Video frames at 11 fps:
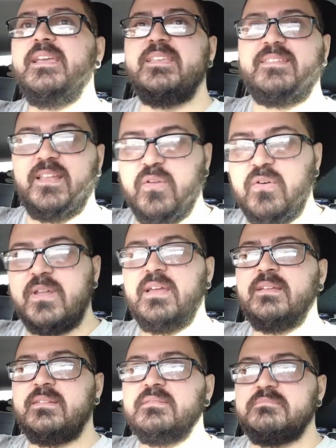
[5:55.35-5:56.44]
Y se logra,
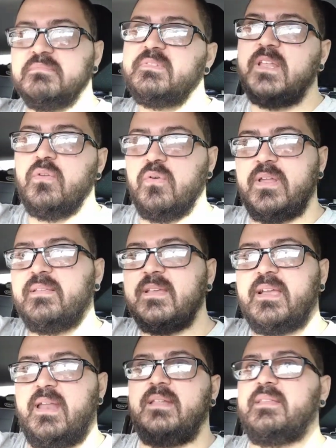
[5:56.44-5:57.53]
se logra
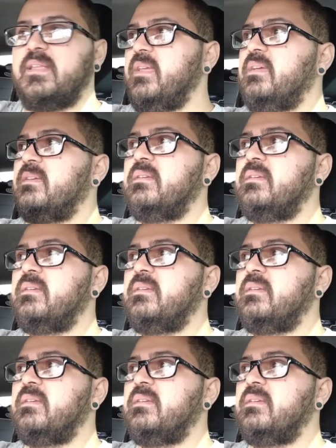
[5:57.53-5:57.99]
sacar la tarea.